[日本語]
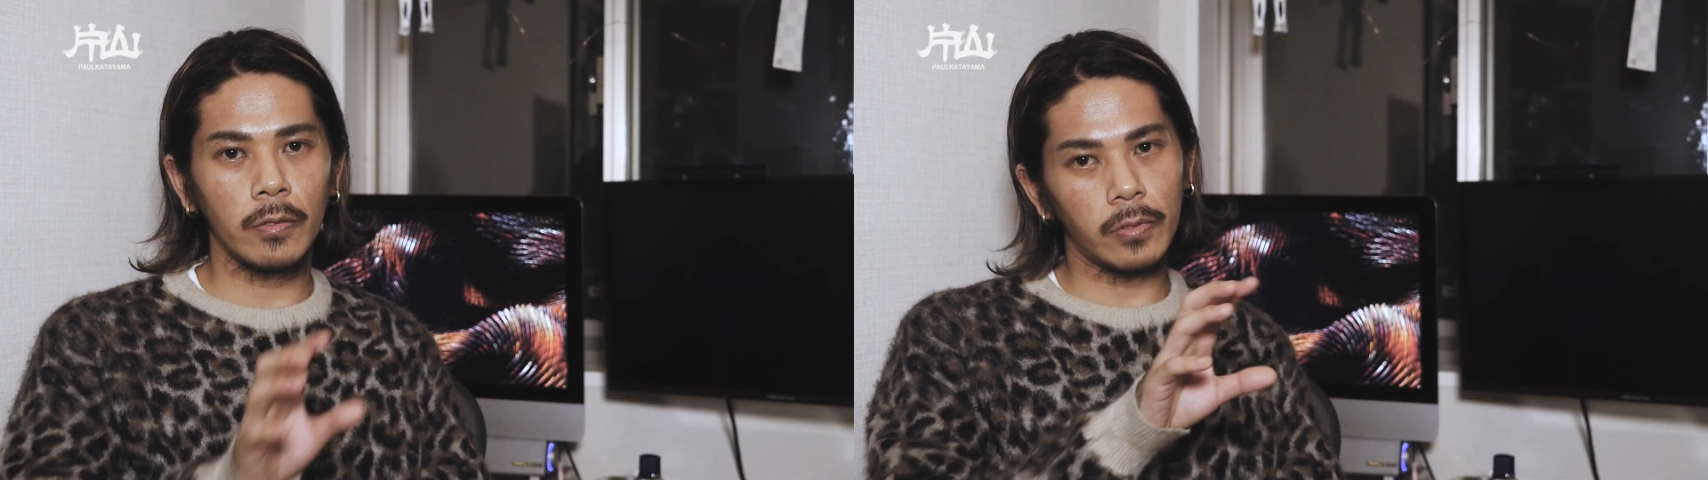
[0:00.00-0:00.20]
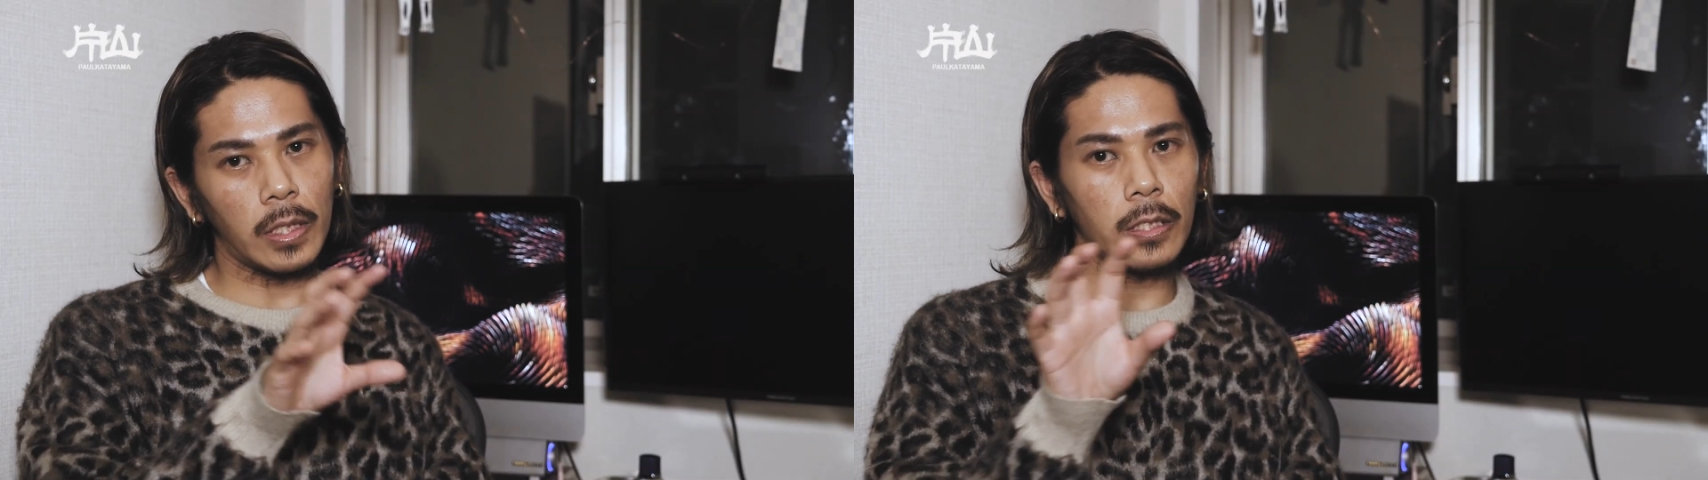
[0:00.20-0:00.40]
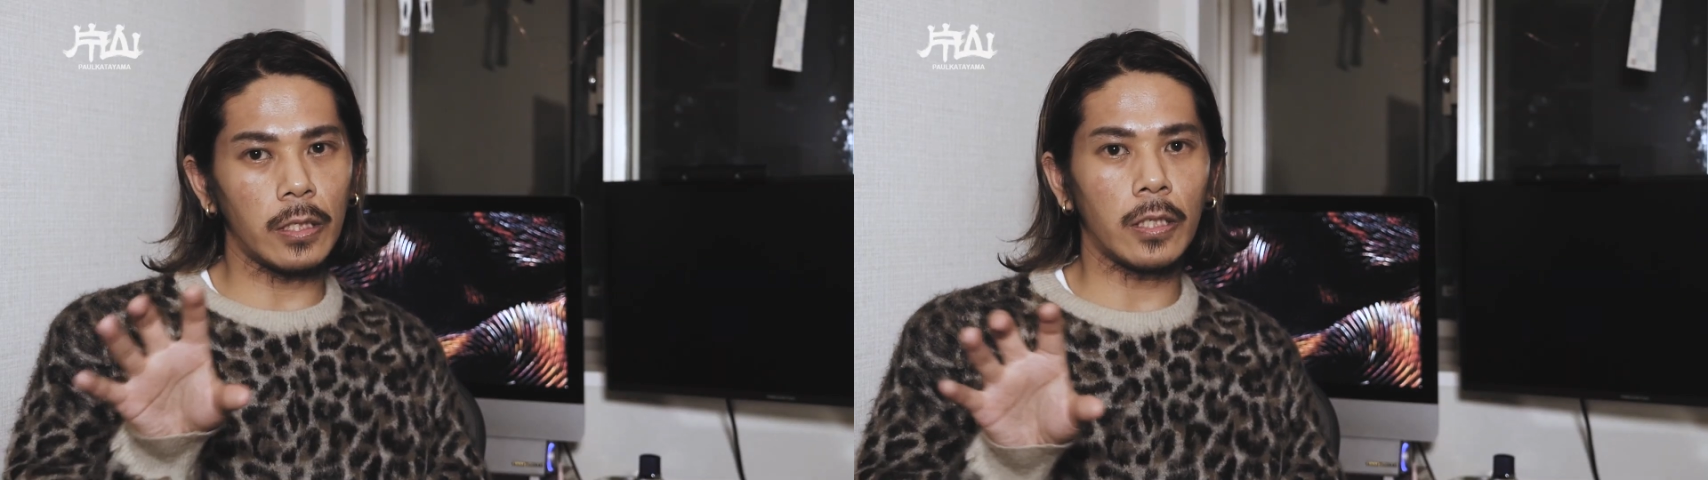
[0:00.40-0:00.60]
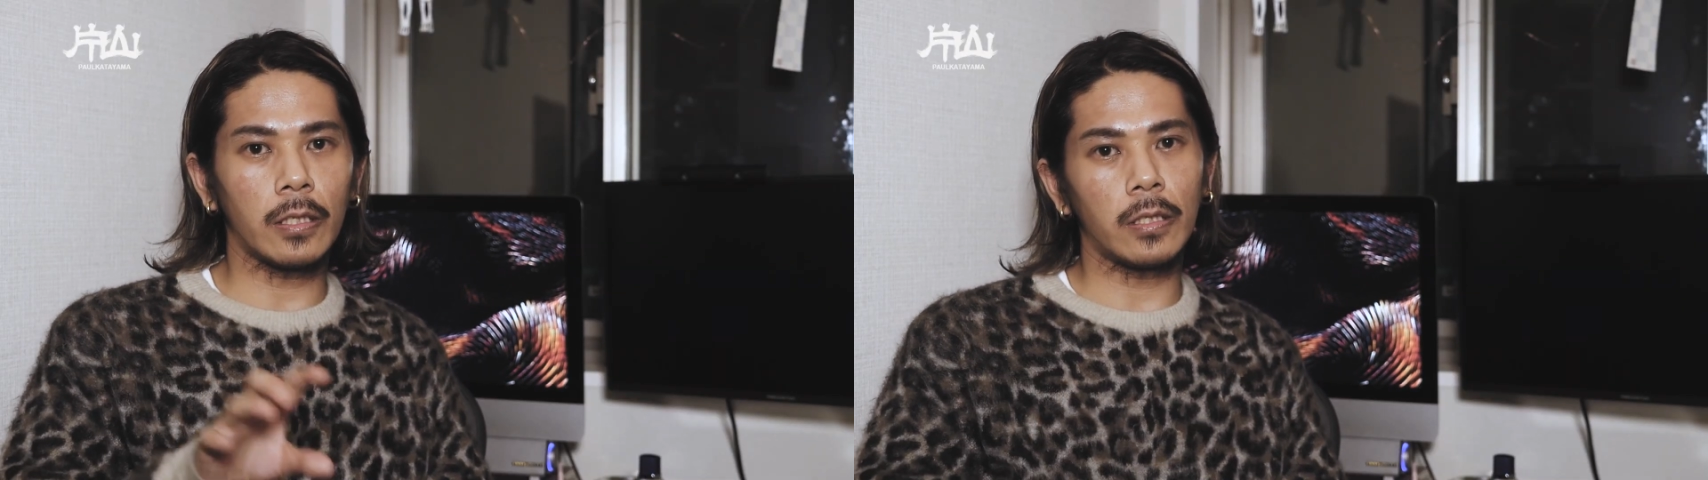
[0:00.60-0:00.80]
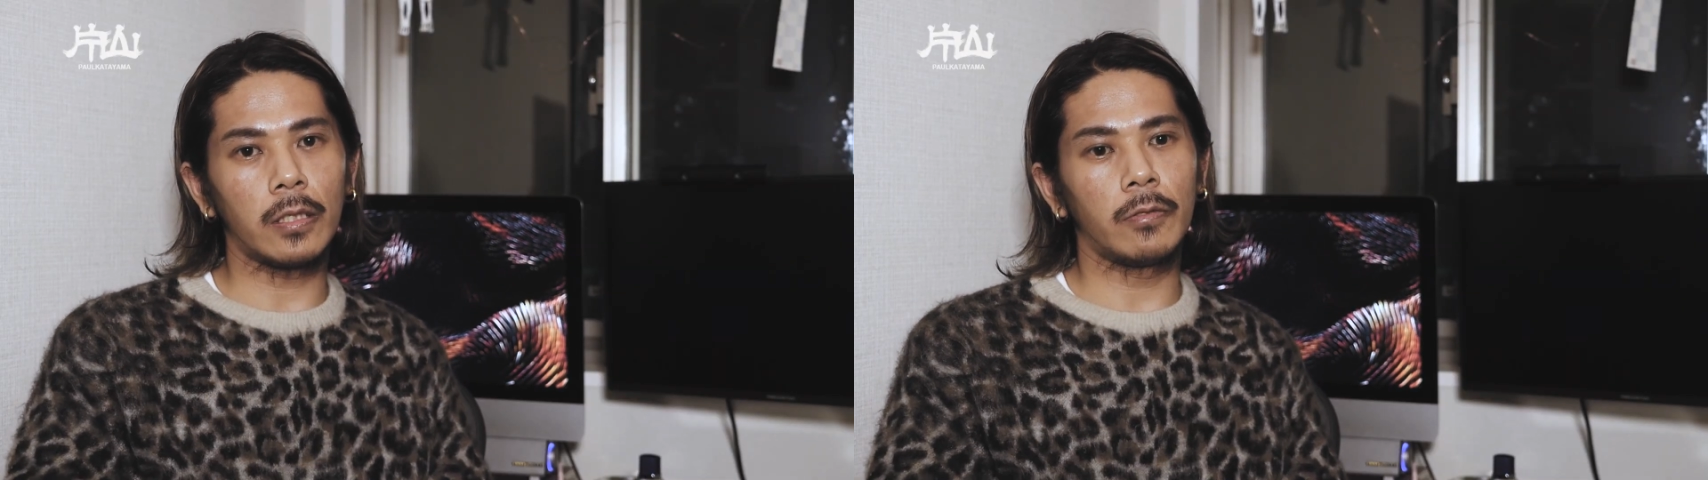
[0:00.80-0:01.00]
2人で
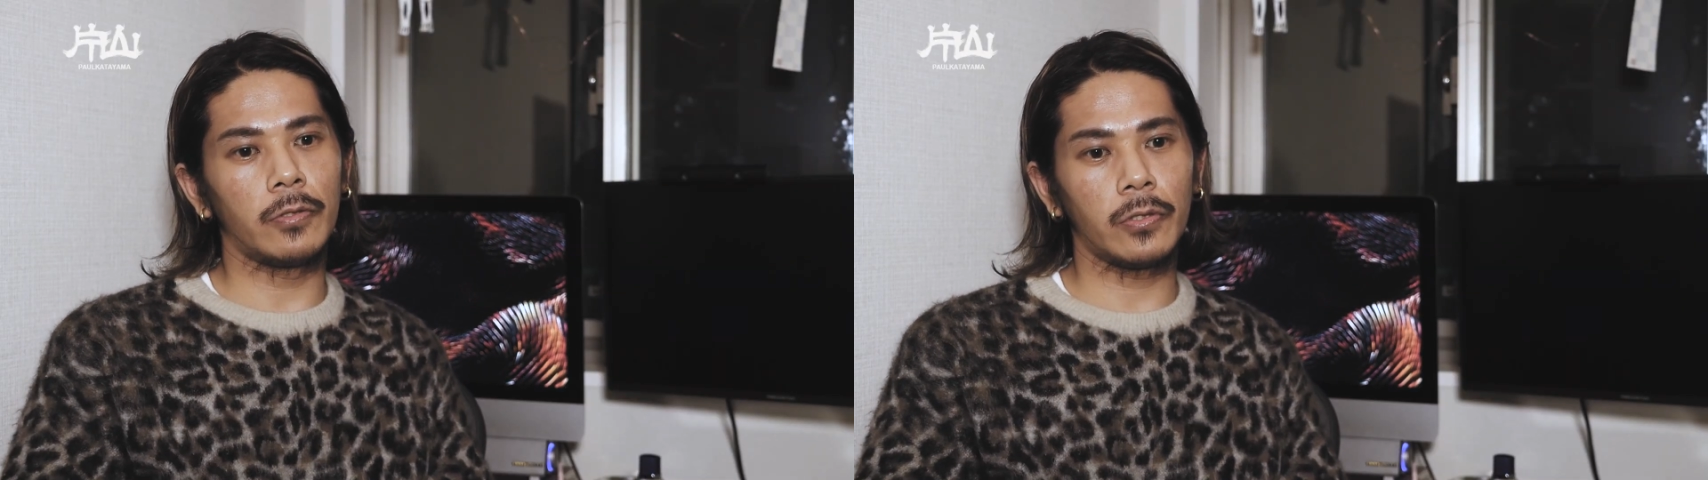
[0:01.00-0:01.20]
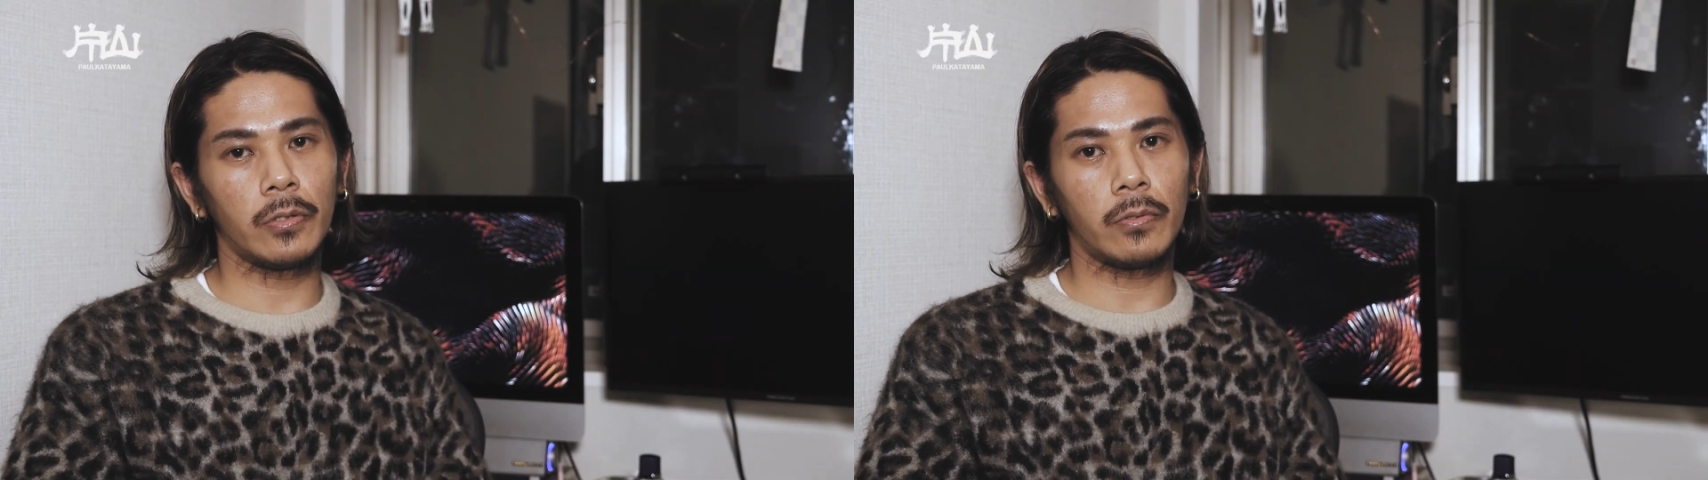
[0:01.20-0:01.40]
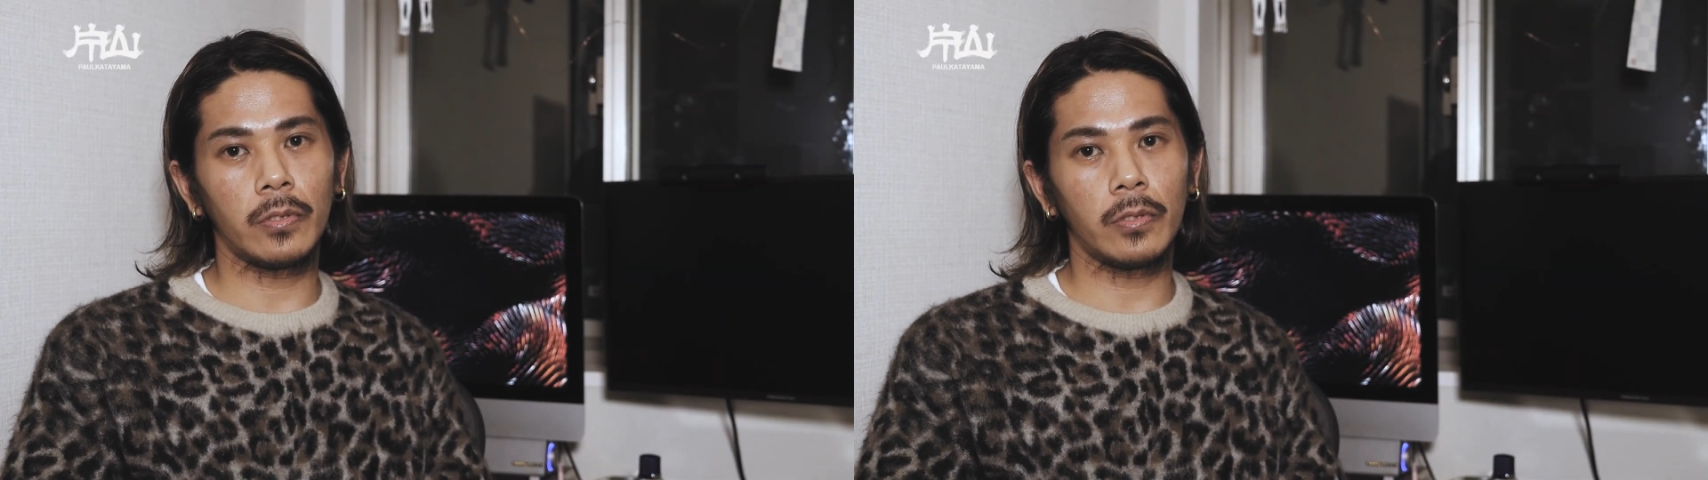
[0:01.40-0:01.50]
あの一緒に